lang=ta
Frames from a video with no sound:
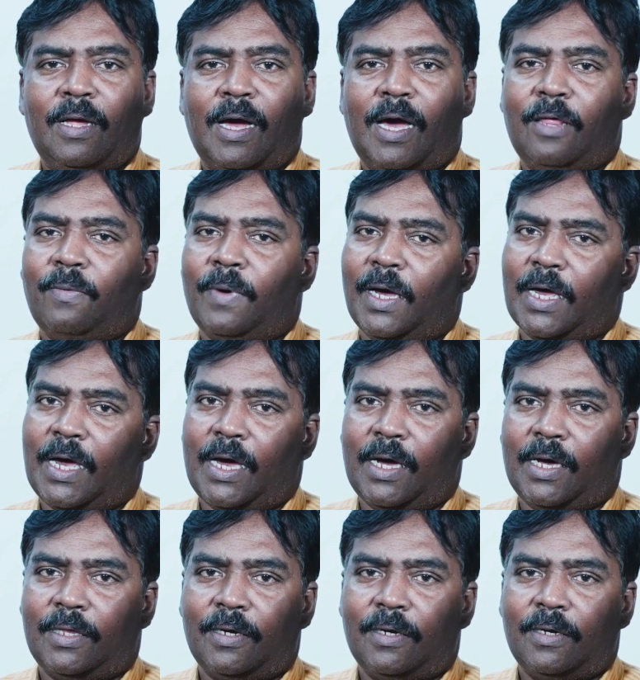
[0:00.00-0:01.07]
அது ஒர்க்
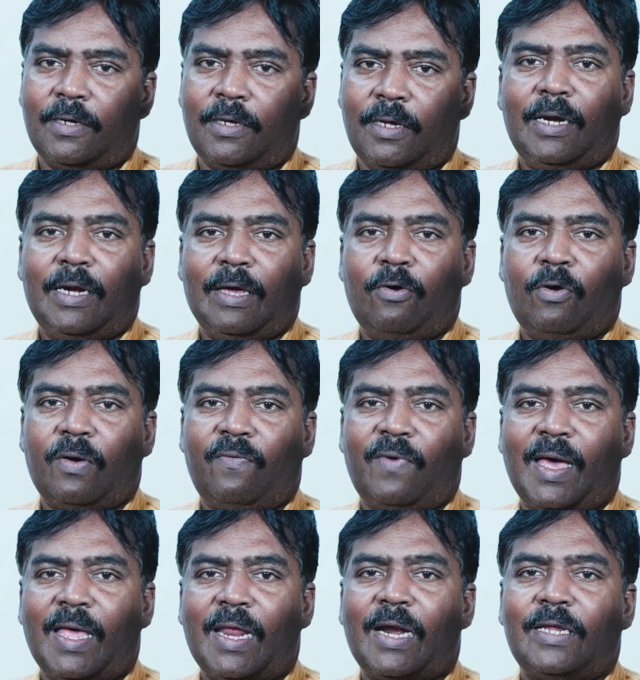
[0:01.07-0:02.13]
ஆகாது நீங்கள் ஒரு
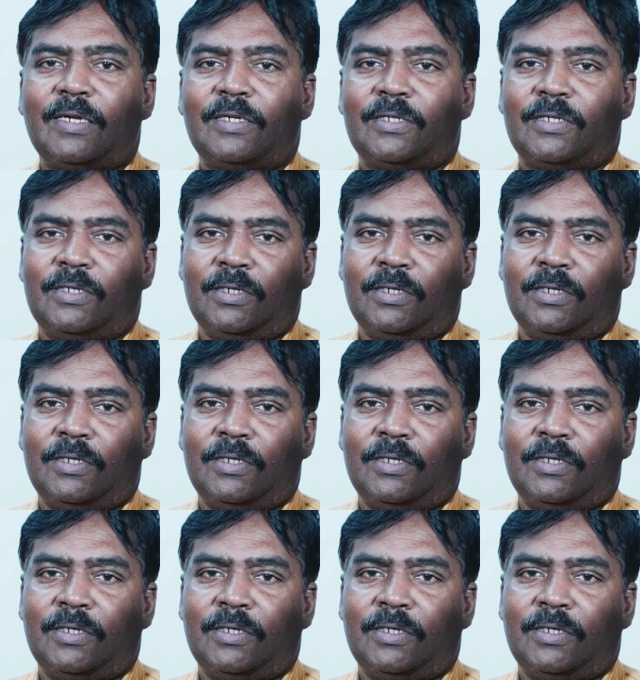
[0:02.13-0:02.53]
ஒயர்லெஸ்